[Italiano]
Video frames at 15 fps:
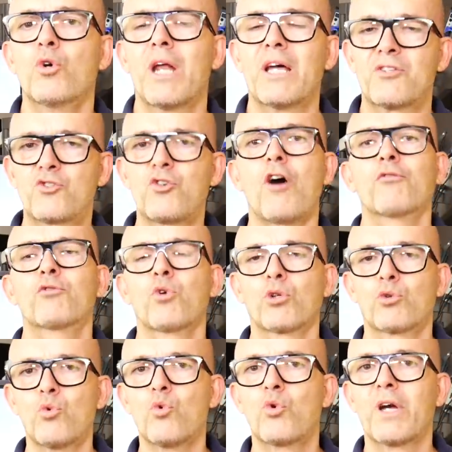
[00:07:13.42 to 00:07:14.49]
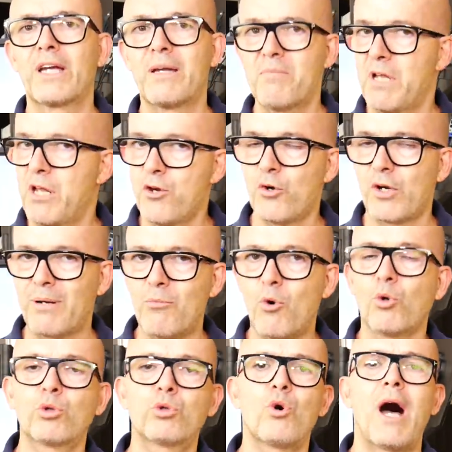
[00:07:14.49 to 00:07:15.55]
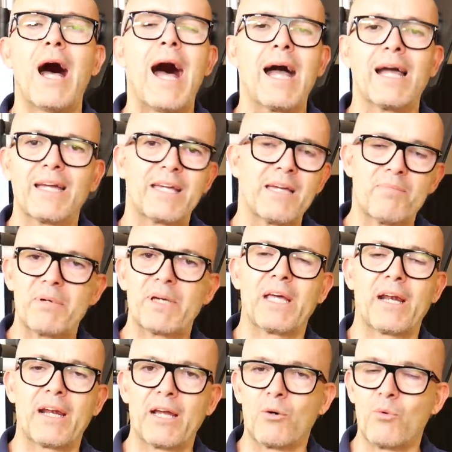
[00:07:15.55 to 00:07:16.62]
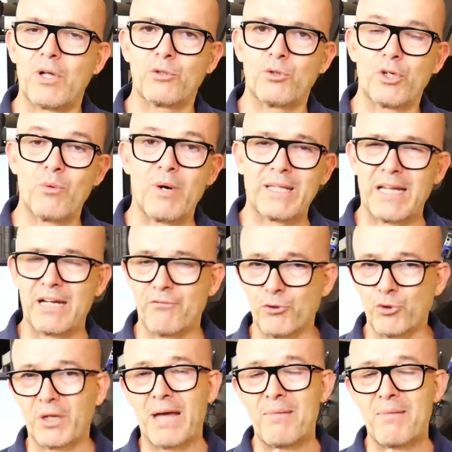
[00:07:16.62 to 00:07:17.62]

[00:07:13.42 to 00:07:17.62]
un software dunque che migliora molto anche per quanto riguarda la